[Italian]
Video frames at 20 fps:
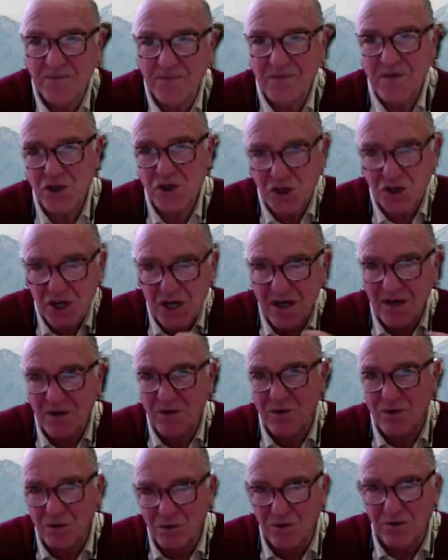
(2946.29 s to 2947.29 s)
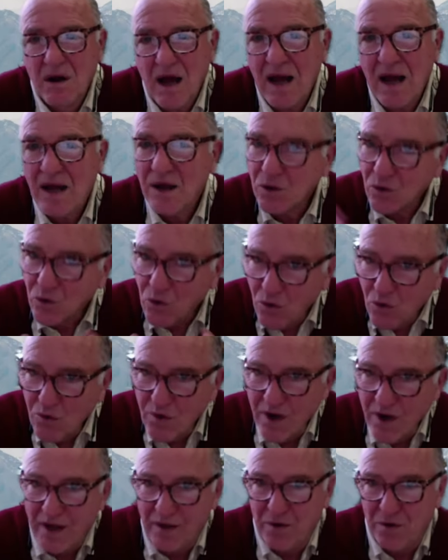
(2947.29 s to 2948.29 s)
scelgono
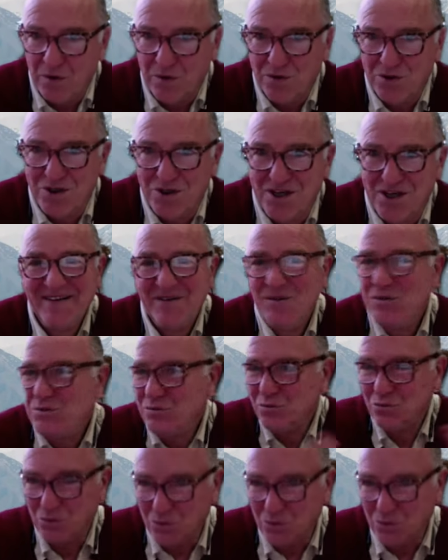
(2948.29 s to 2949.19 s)
alcune cose, non mm-hmm.